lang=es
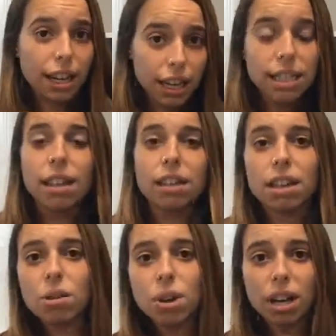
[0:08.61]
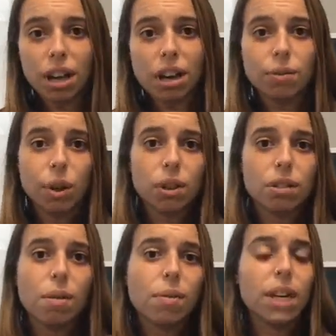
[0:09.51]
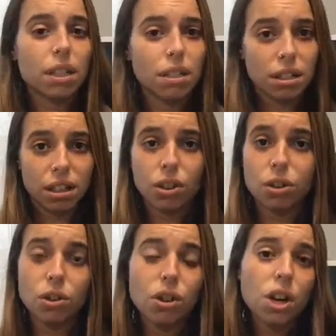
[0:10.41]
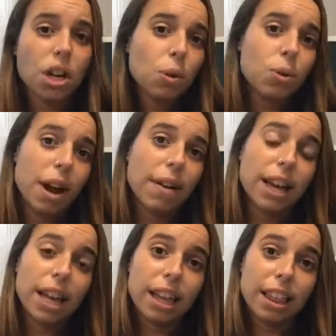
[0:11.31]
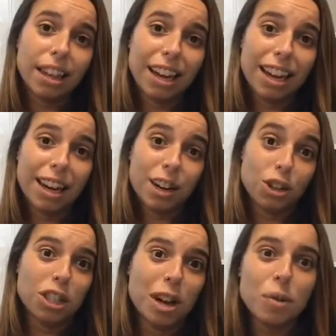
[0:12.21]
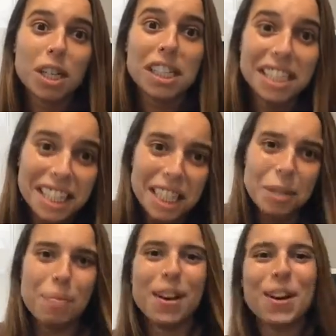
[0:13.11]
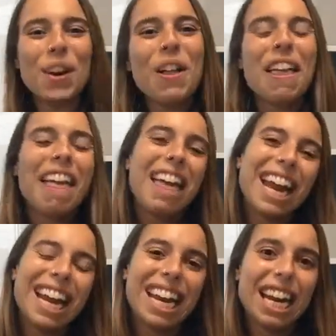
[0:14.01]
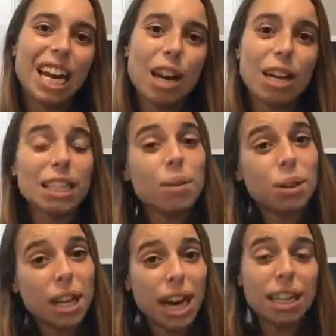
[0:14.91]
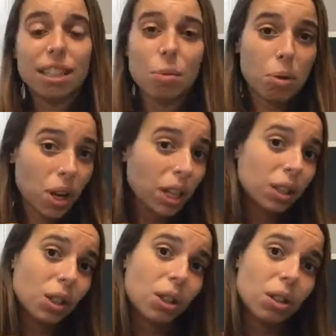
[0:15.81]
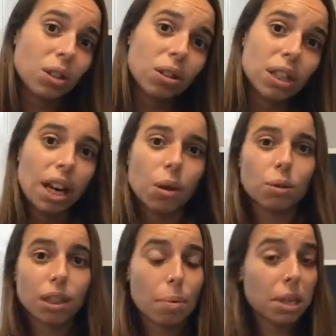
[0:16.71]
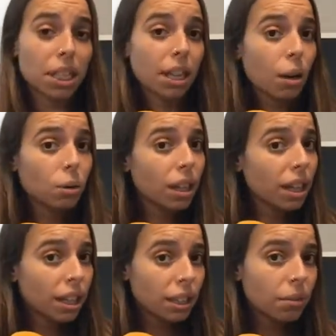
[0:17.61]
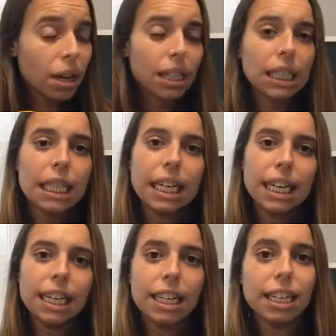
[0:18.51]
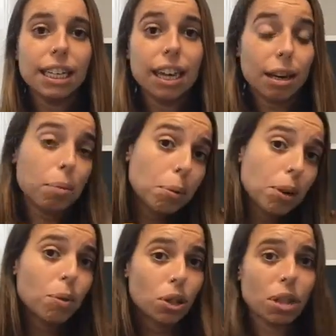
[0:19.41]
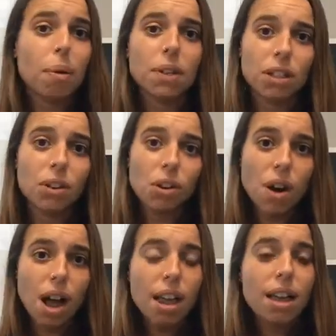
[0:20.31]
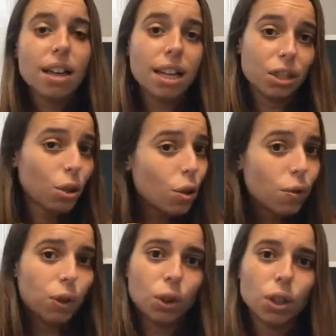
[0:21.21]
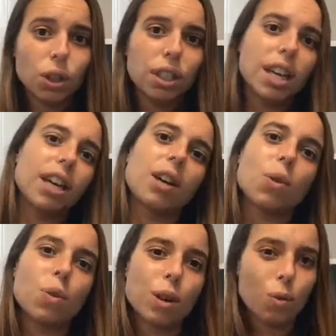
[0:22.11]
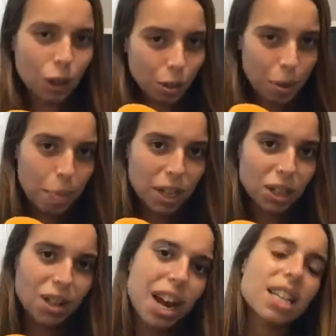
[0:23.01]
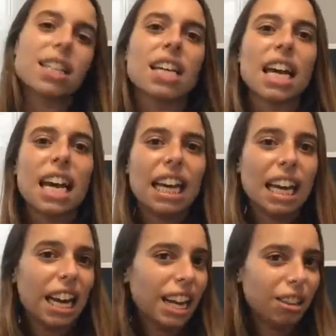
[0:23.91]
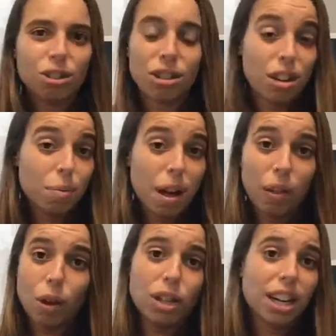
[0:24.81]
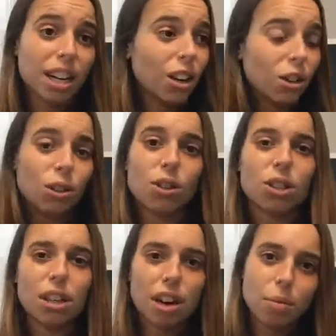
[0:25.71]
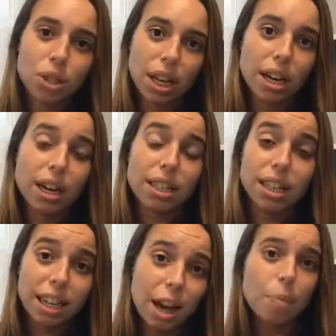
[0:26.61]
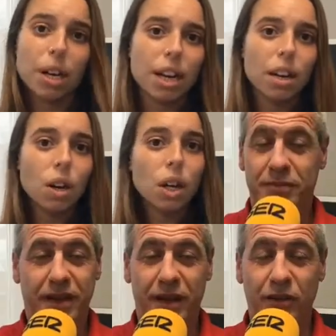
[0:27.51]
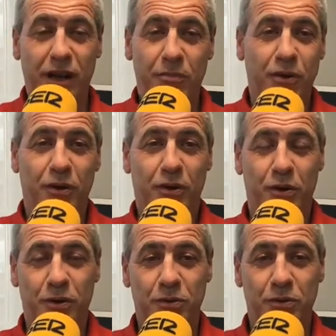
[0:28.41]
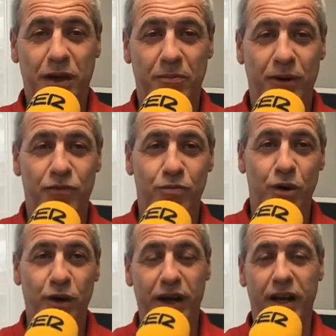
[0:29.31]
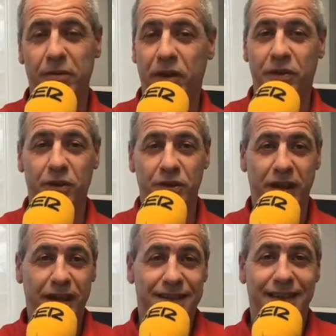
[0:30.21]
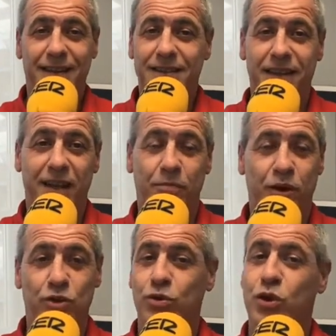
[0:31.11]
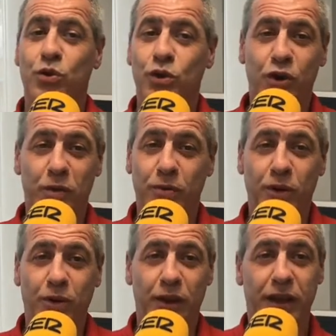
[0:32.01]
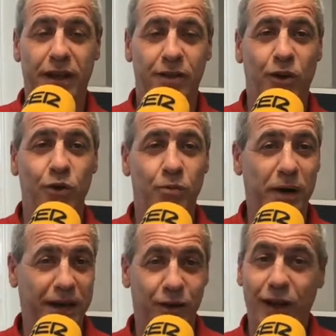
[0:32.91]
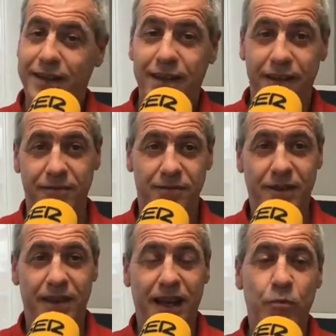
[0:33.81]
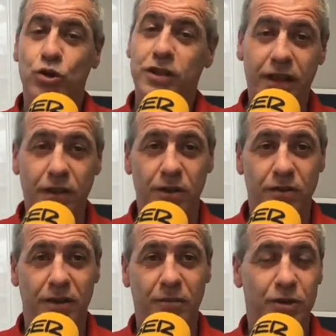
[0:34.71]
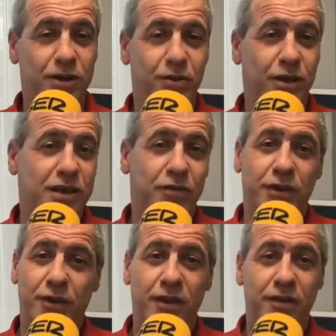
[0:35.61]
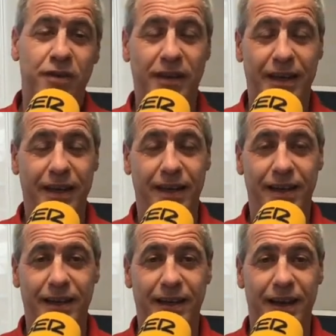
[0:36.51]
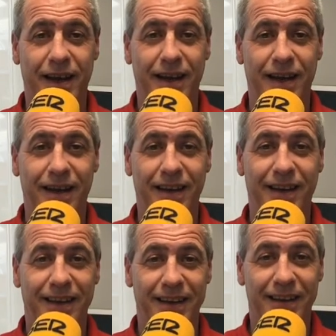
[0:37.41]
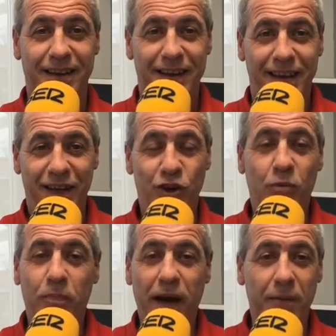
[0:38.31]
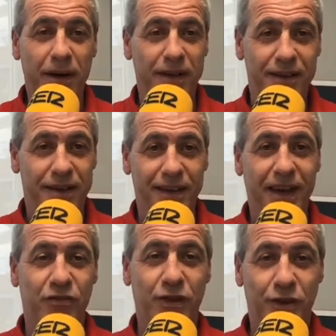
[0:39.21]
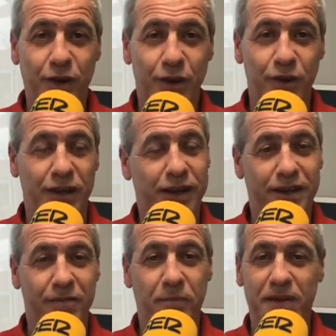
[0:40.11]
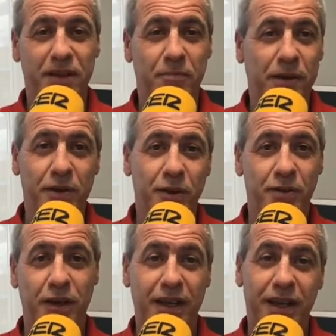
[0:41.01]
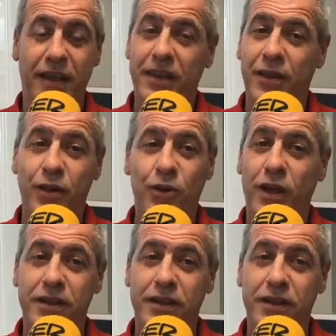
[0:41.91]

¿Es necesario una grada de animación en este mes? Sí o no. Una vez que consigamos el sí, espero, eh, se votará entre el proyecto que presente la Junta Directiva y el que proponemos Salmames en Orroa, que es todo el Fondo Norte, 4.000 personas, eh, todos animando, ya que el otro consideramos que se queda pequeño. Tener un campo, un campo de fútbol, una gran animación, es necesaria porque somos el único equipo de toda Europa que no la tiene. ¿eh? La hemos tenido, hemos tenido una afición que, era incomparable en afición, en participación, y a día de hoy no la